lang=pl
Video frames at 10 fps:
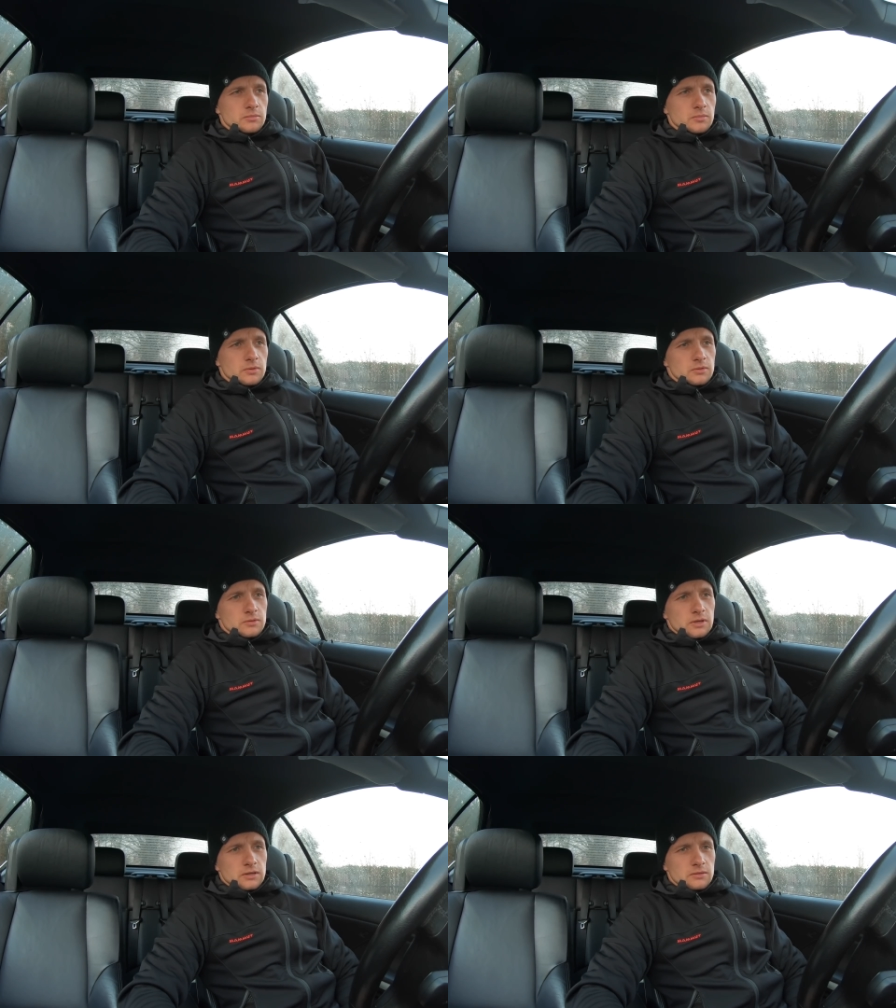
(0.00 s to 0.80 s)
bo
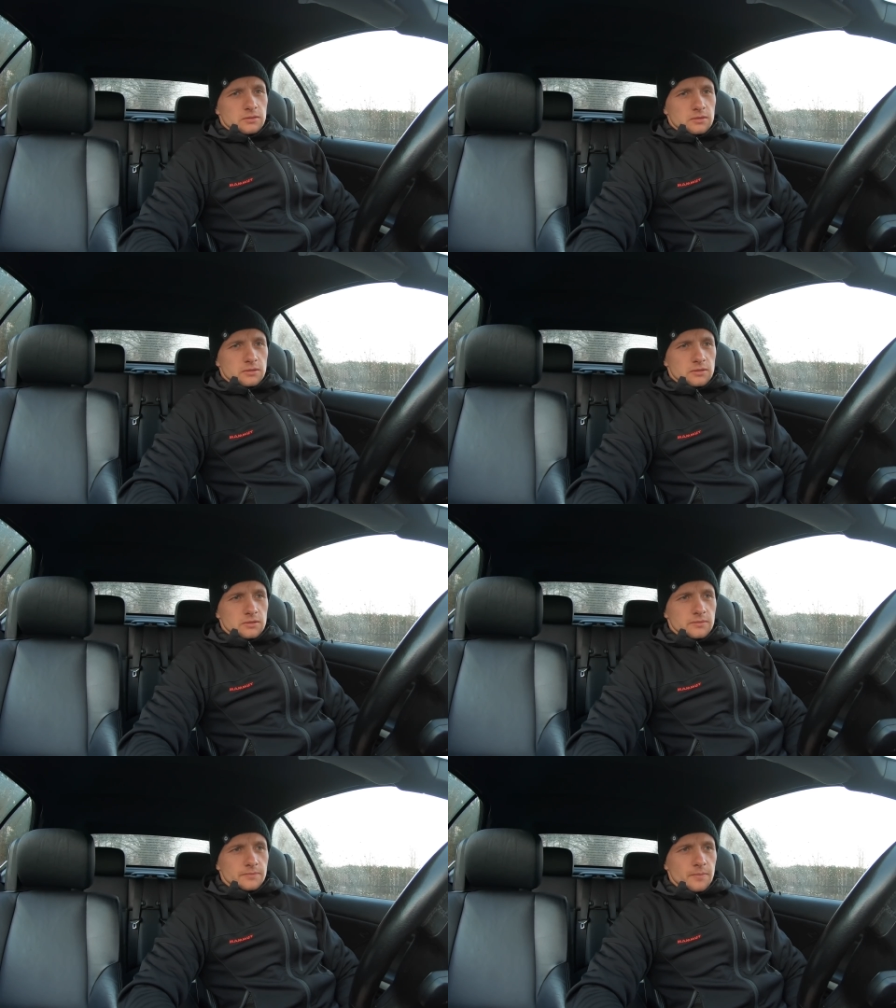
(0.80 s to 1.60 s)
to tak
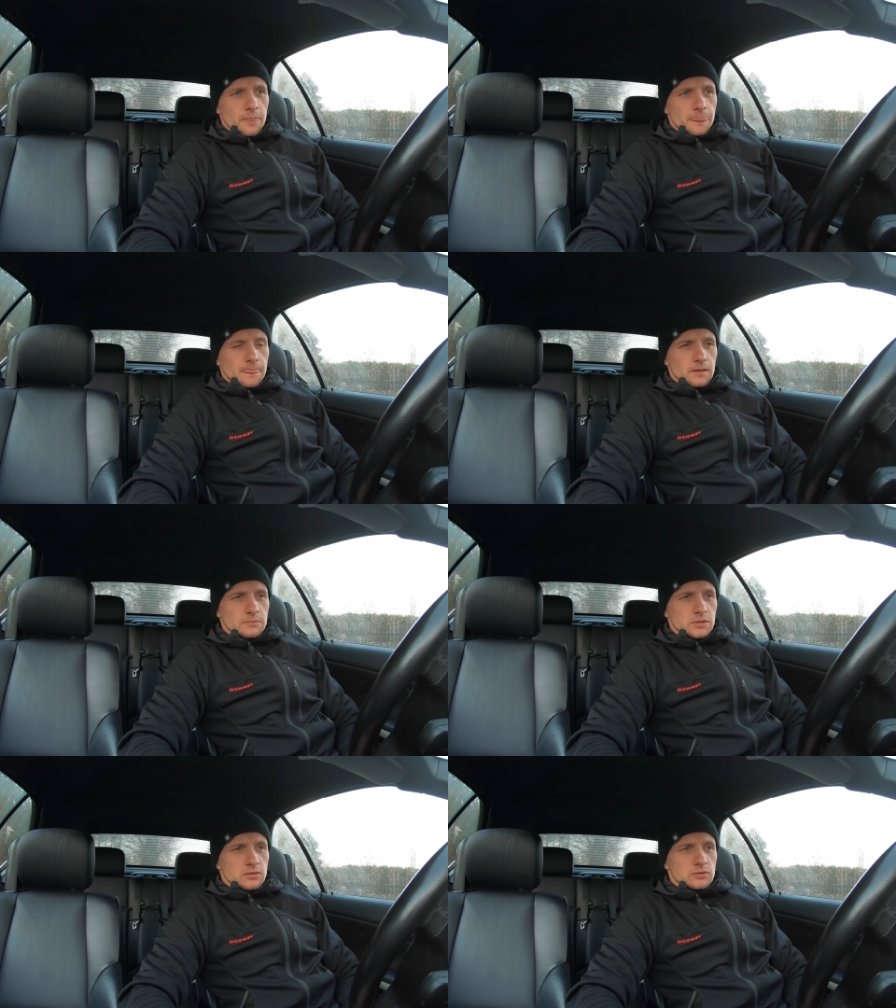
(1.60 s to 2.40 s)

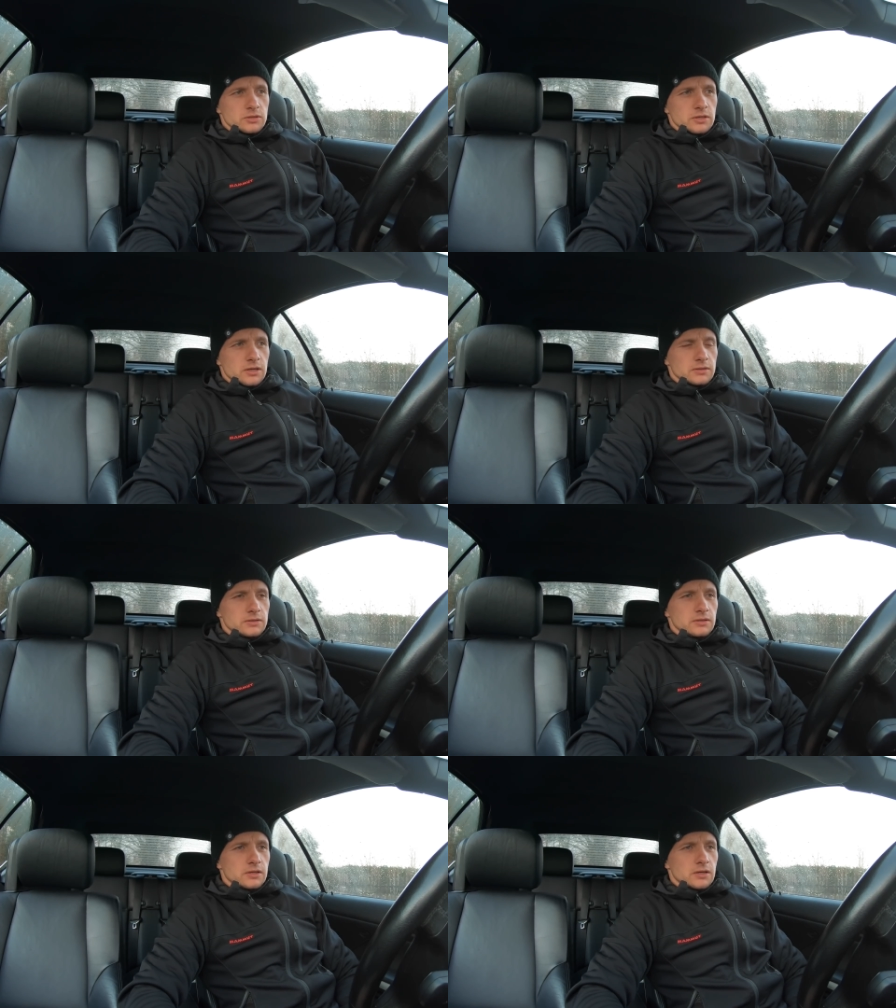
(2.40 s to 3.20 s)
przykro, że teraz